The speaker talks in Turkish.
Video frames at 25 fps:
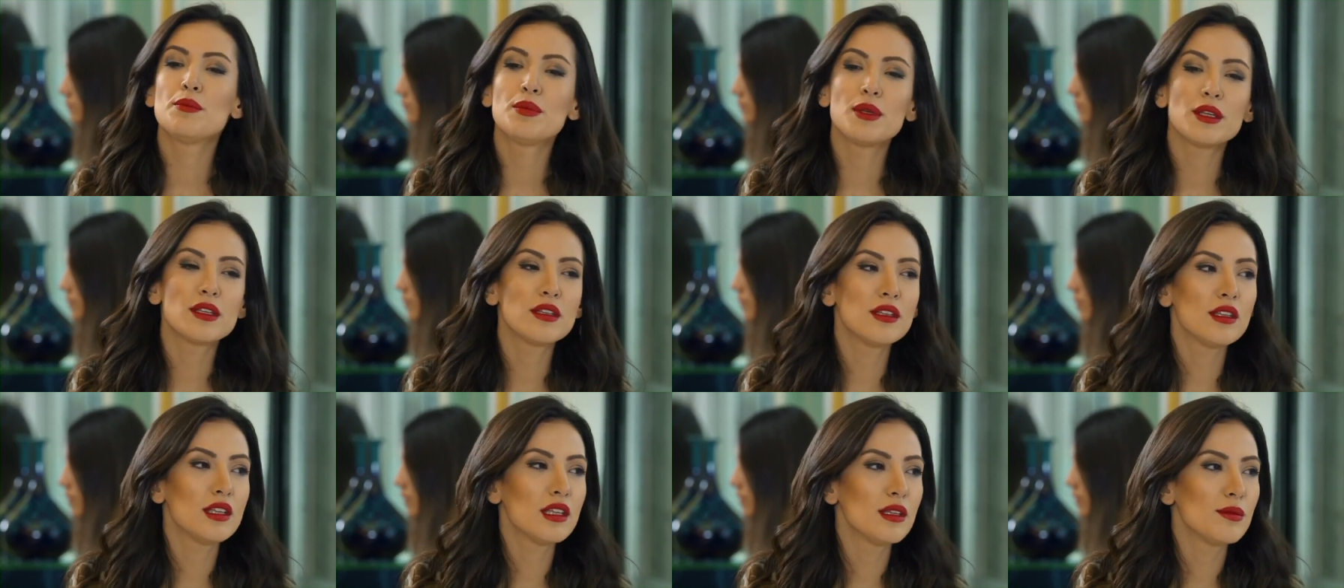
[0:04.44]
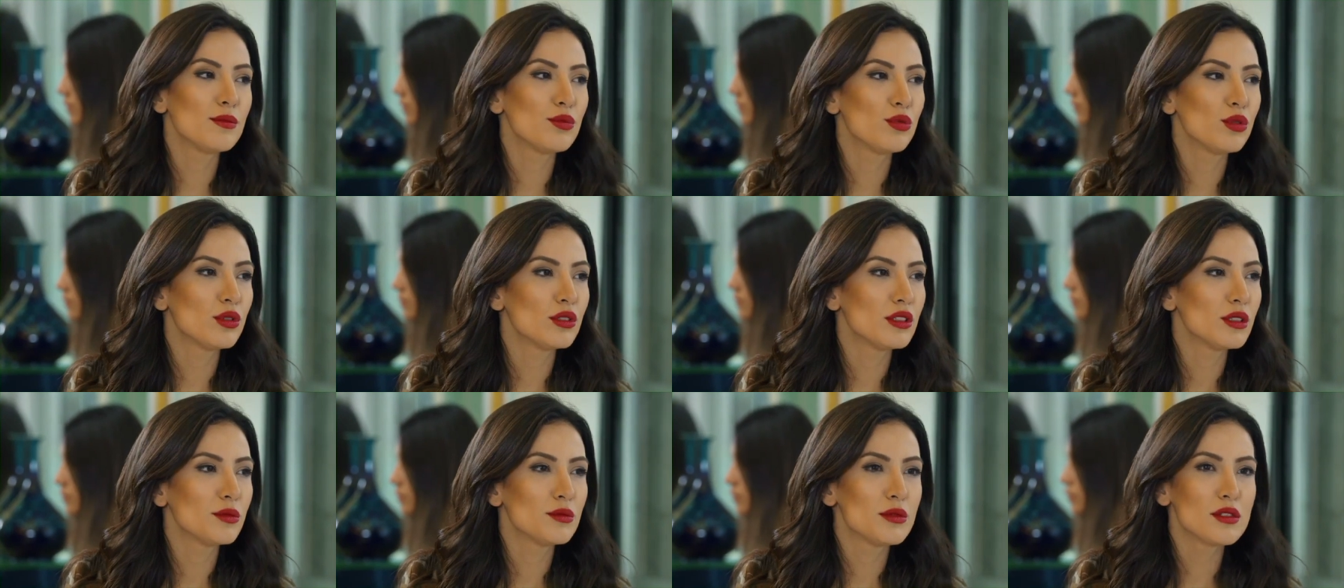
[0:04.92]
Peki bu
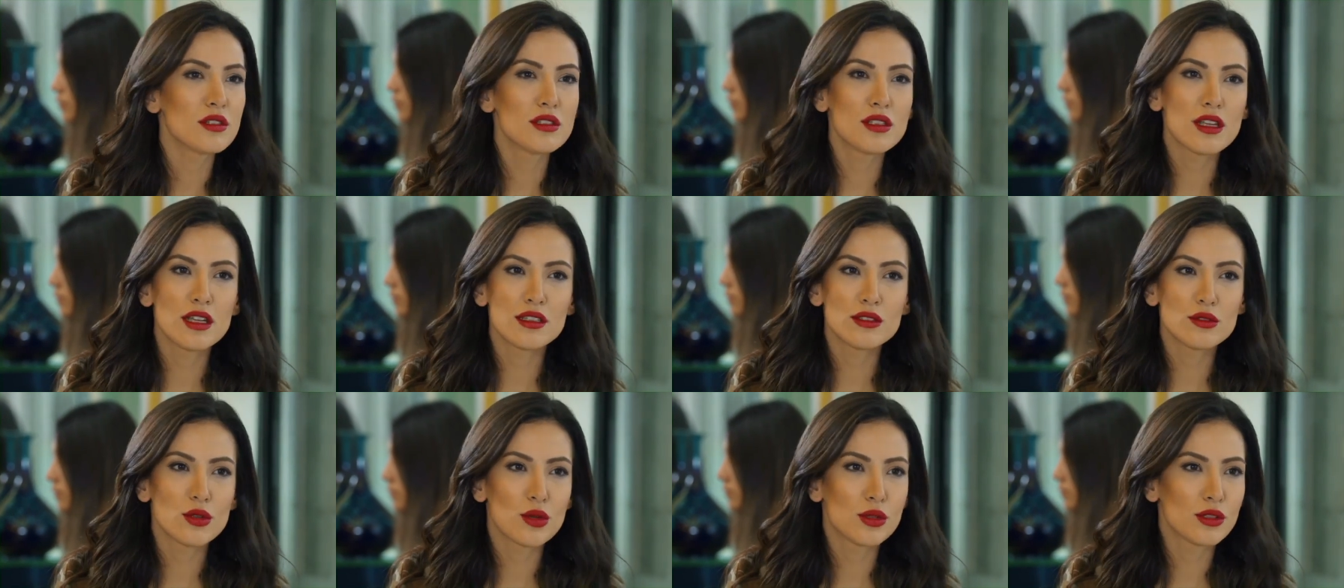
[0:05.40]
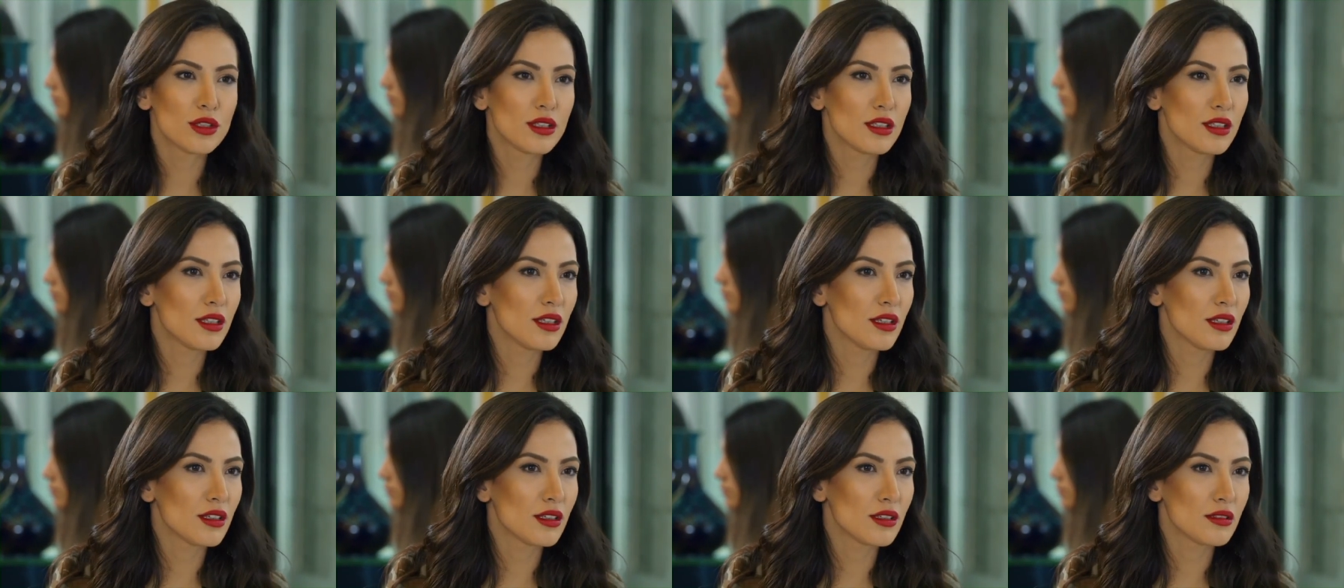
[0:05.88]
adamın
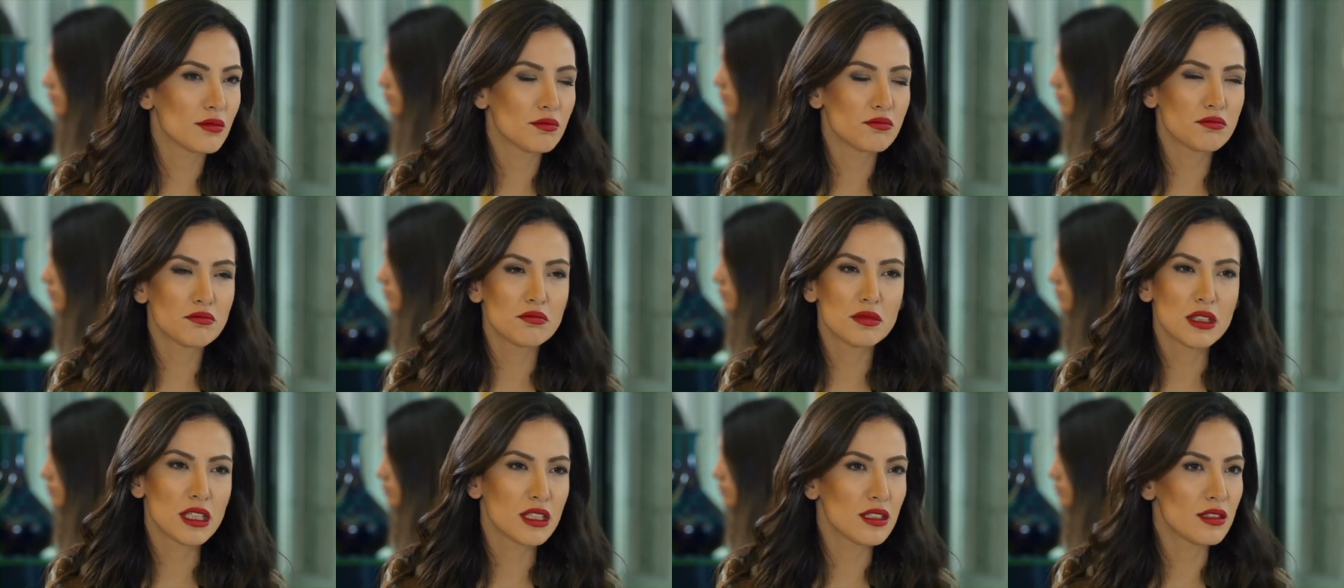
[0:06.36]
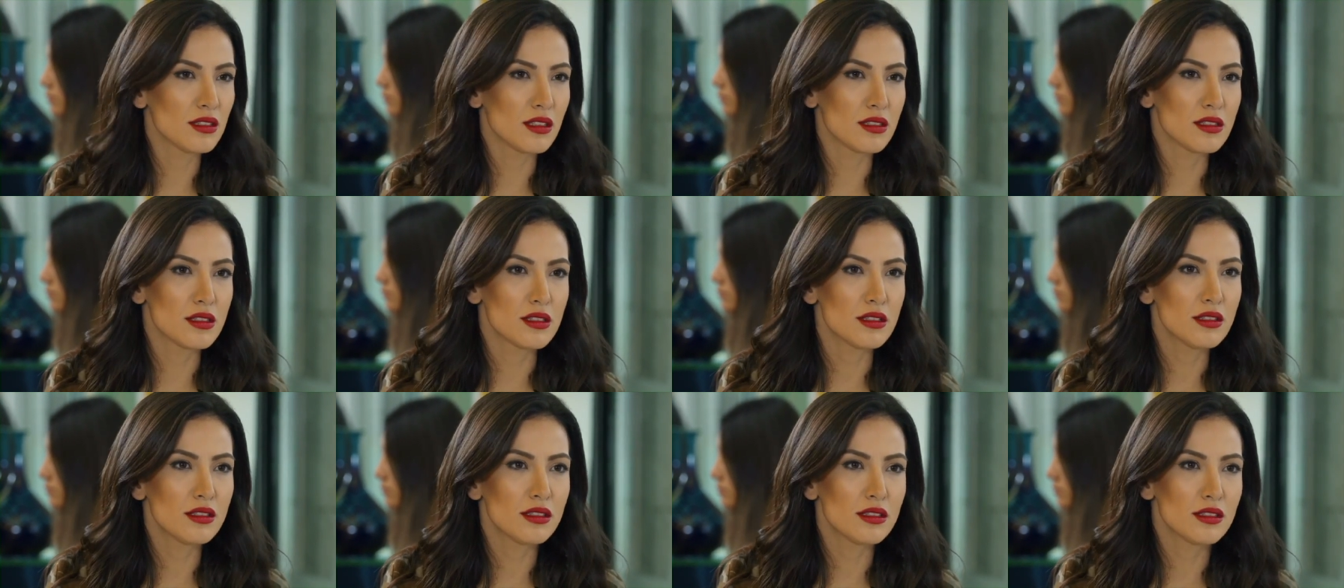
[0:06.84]
sektördeki yeri
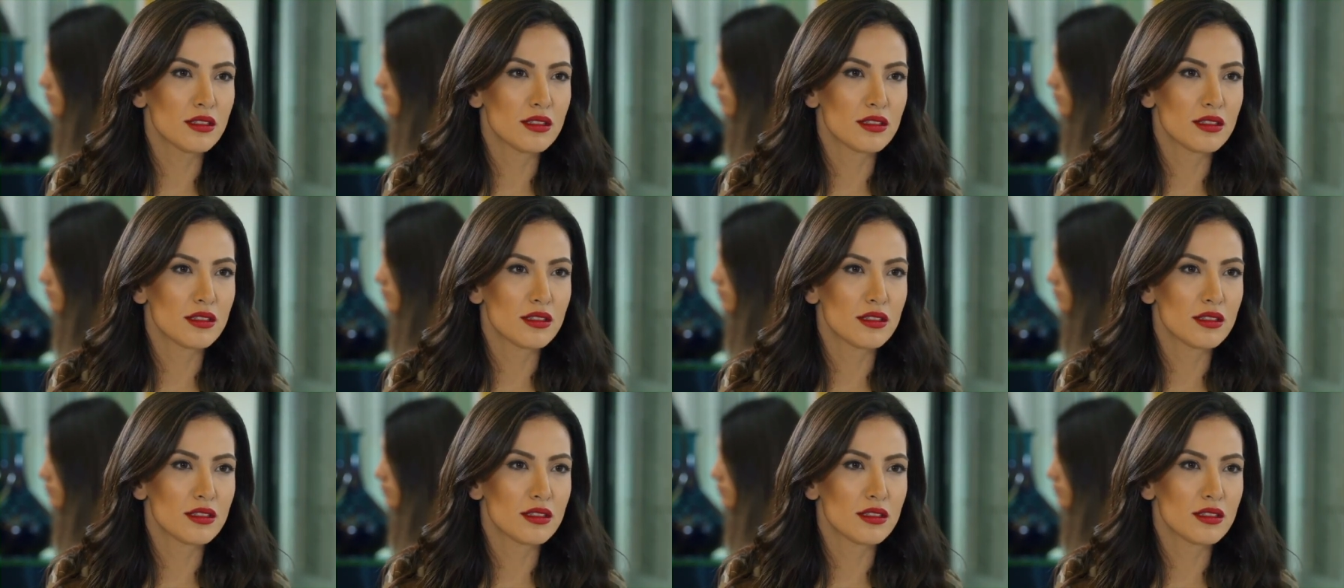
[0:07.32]
nasıl?